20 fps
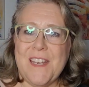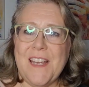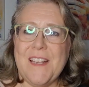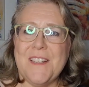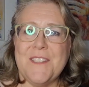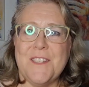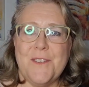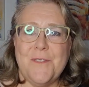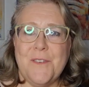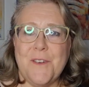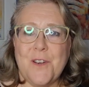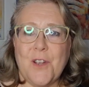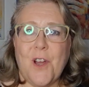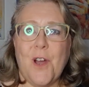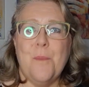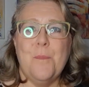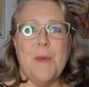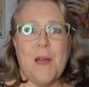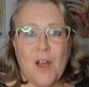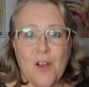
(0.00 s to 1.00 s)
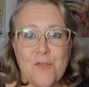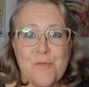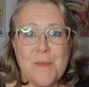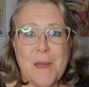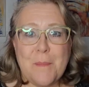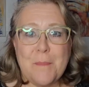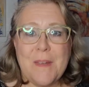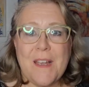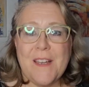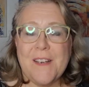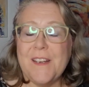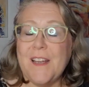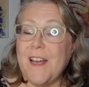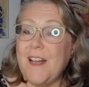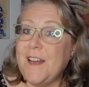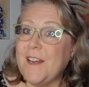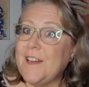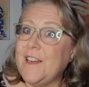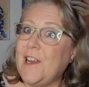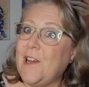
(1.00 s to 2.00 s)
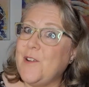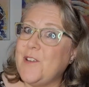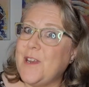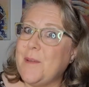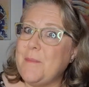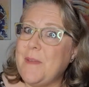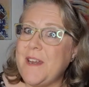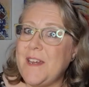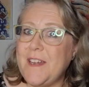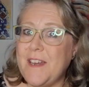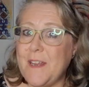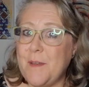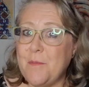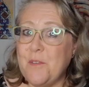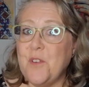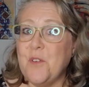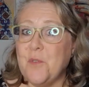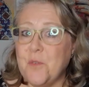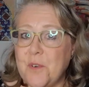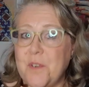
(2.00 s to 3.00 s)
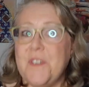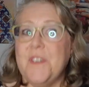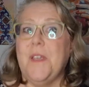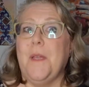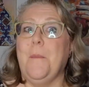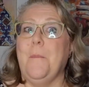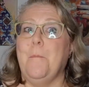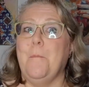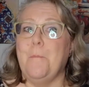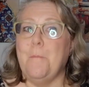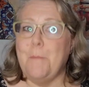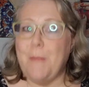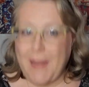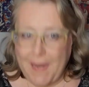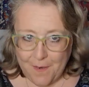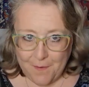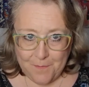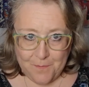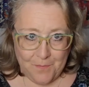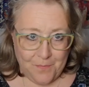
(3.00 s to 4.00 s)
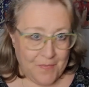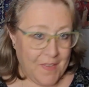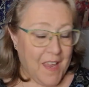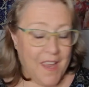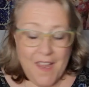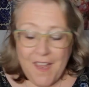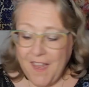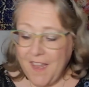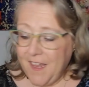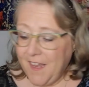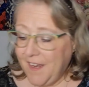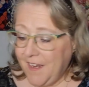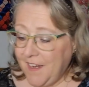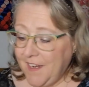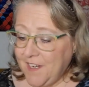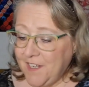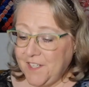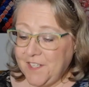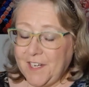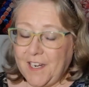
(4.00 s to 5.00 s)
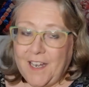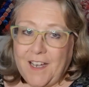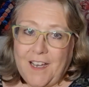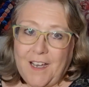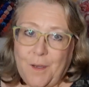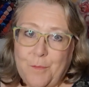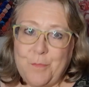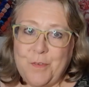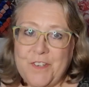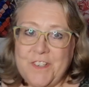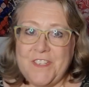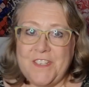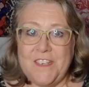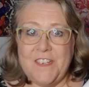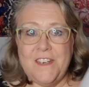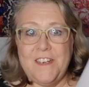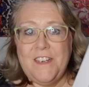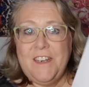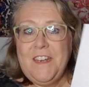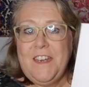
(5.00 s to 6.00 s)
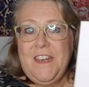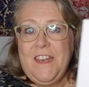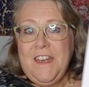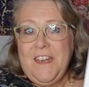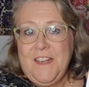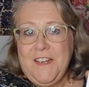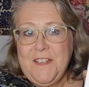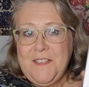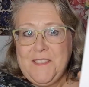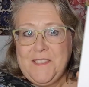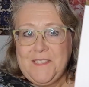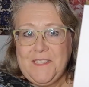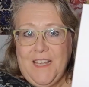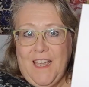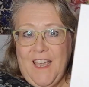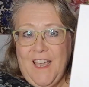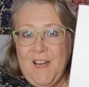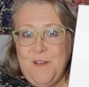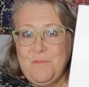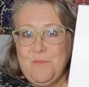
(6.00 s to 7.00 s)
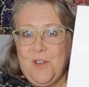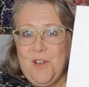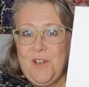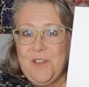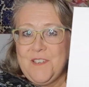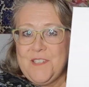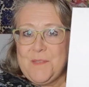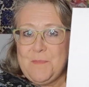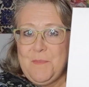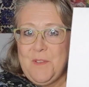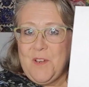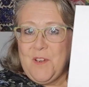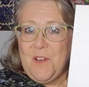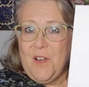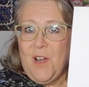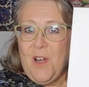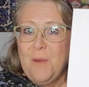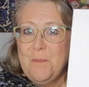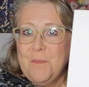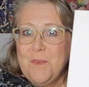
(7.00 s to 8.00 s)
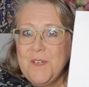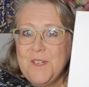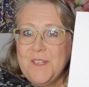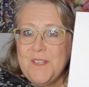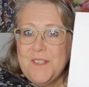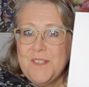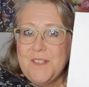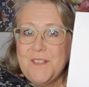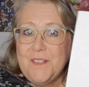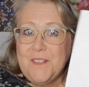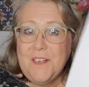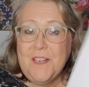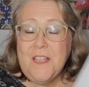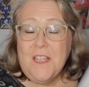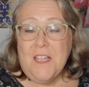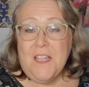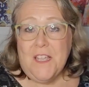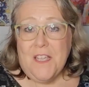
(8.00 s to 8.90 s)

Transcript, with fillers: herzlich willkommen auf meinem Kanal Claudia mein Leben und mehr. Ich habe die Installbox bekommen.